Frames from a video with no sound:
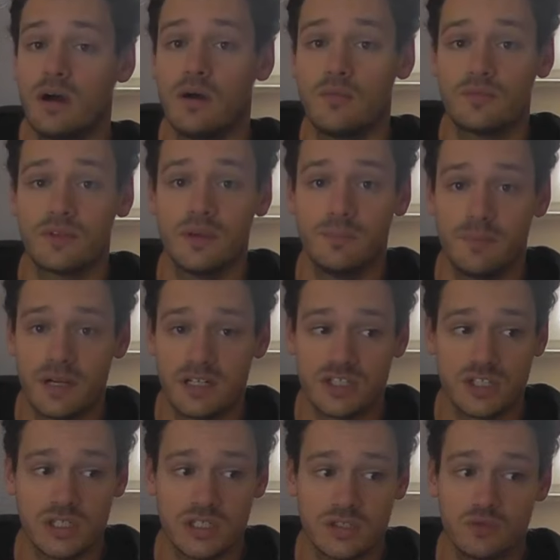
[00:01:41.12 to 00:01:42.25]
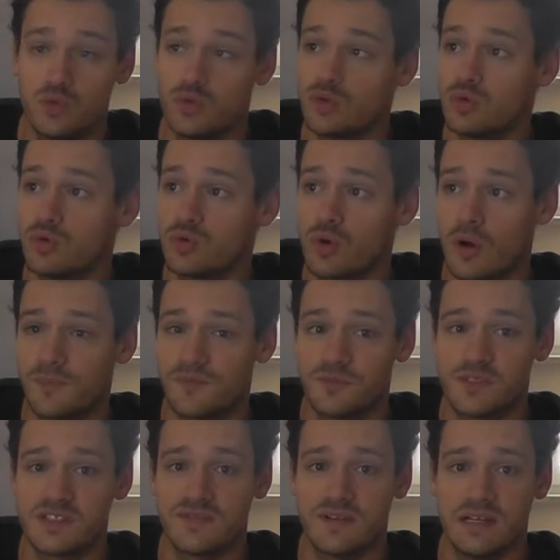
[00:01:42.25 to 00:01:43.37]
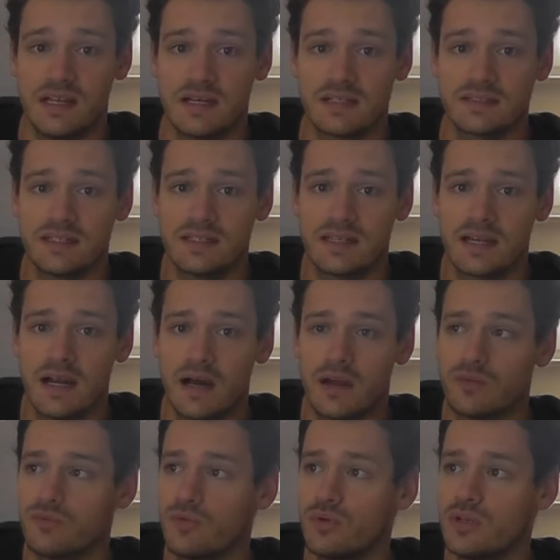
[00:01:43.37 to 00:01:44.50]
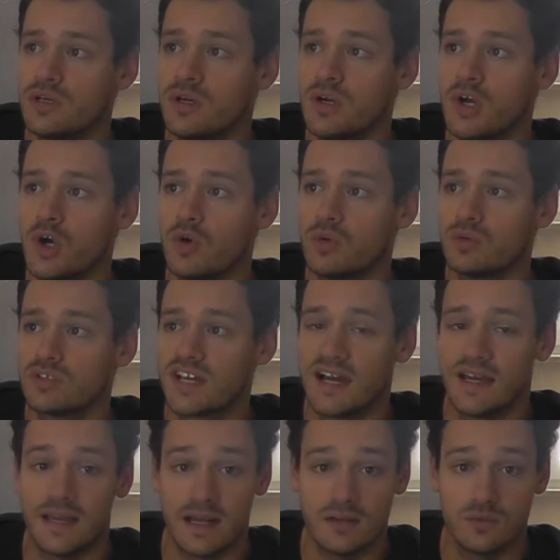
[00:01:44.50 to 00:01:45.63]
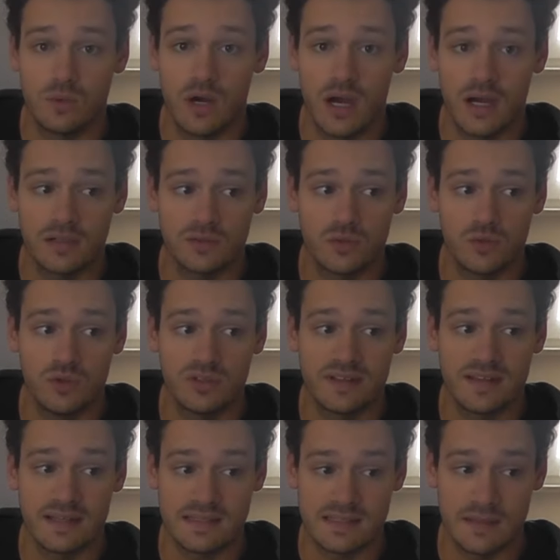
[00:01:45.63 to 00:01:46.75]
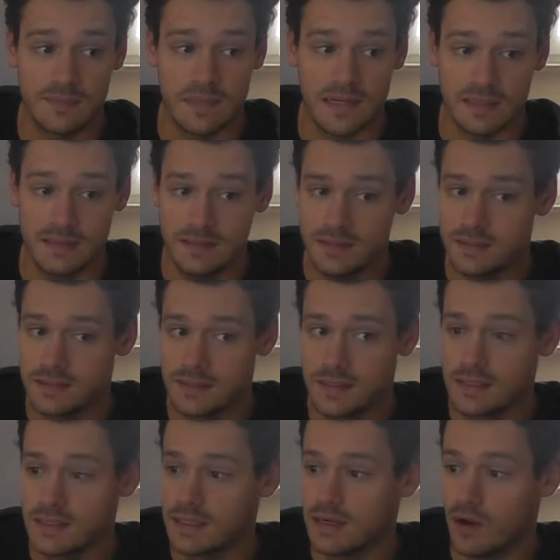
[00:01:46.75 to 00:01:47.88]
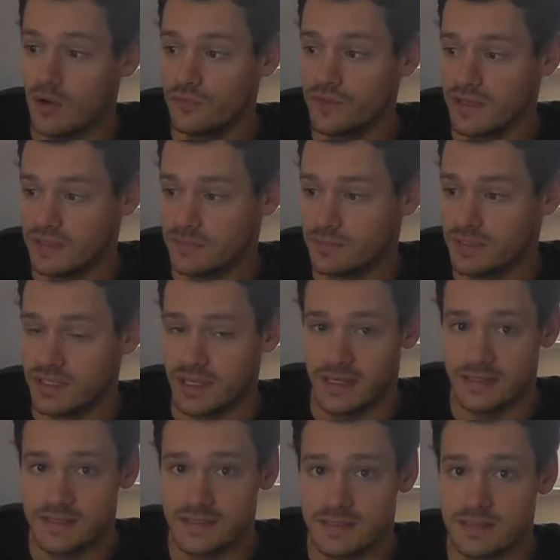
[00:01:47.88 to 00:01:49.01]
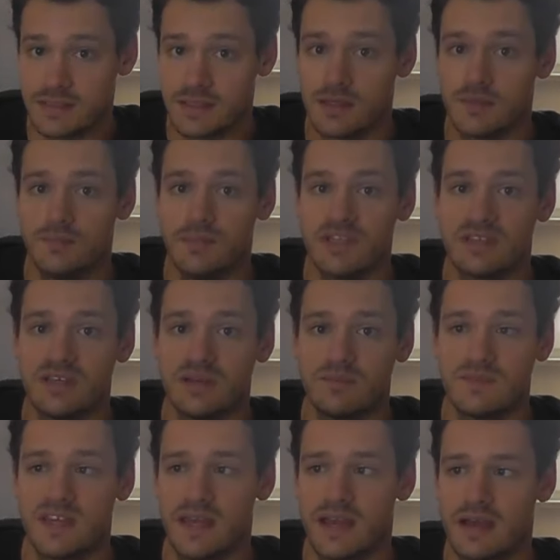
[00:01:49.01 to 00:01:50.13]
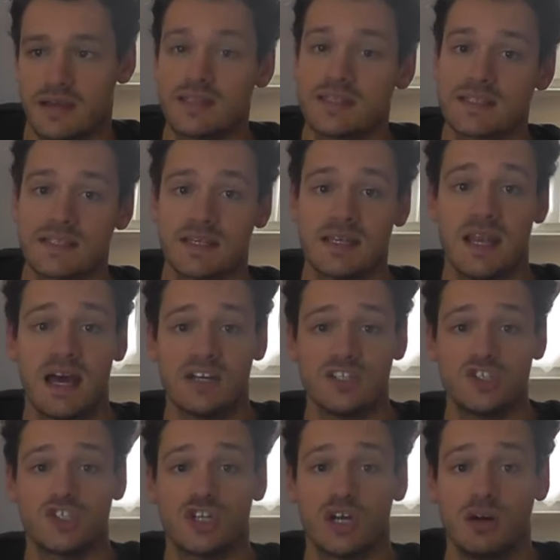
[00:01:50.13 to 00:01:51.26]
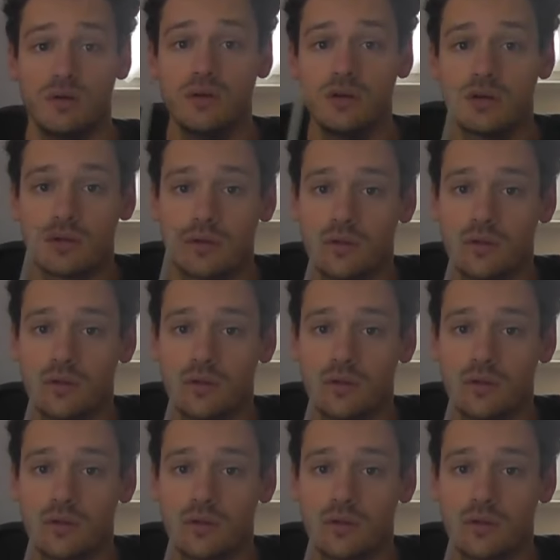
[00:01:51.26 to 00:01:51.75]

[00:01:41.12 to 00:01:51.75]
auf dem Batscha Naturtonkopf mit zwei Lagen dickerer Alufolie und drei Aluchankohlen ganz am Rand. Auf der NPS mit dem TRS Glasschlauch